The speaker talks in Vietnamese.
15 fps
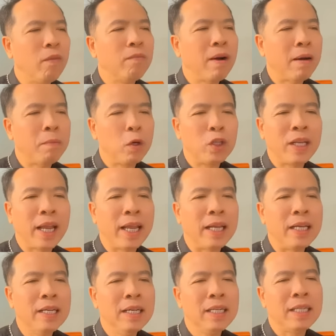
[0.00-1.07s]
buộc vào một
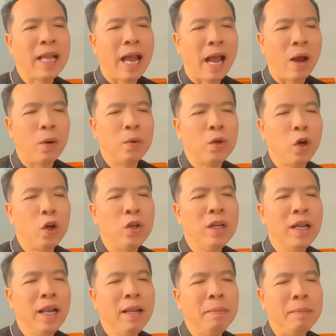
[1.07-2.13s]
nhành hương thảo
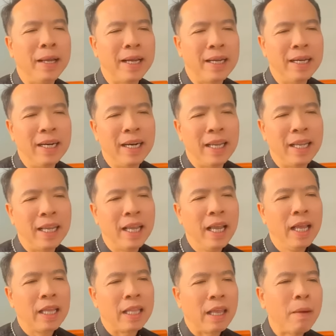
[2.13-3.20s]
rồi đưa lên miệng người.
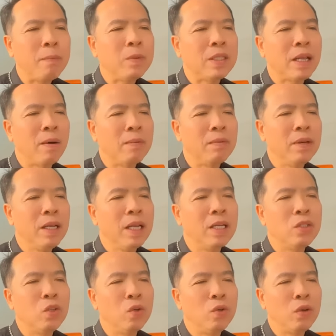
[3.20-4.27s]
Nhấp xong Đức
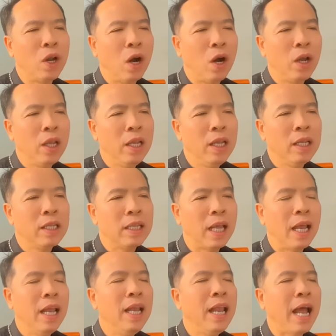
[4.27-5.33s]
Giêsu nói,
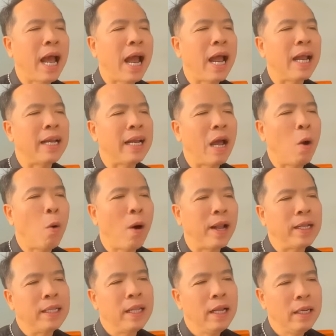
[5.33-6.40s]
thế là đã
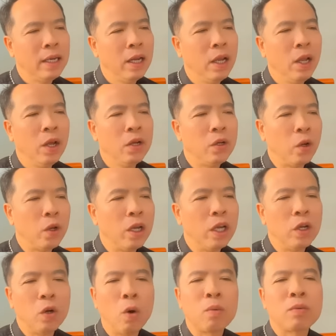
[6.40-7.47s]
hoàn tất. Rồi
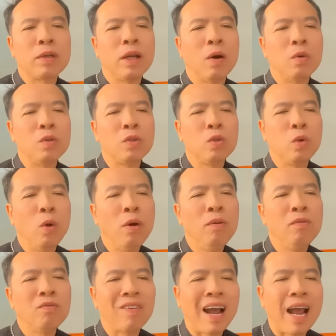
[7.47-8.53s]
người gục đầu
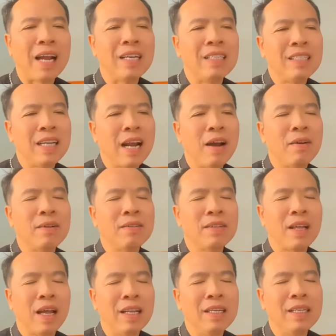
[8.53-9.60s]
xuống và
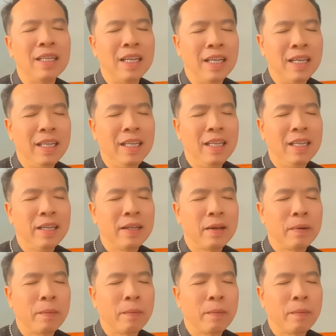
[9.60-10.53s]
trao thần khí.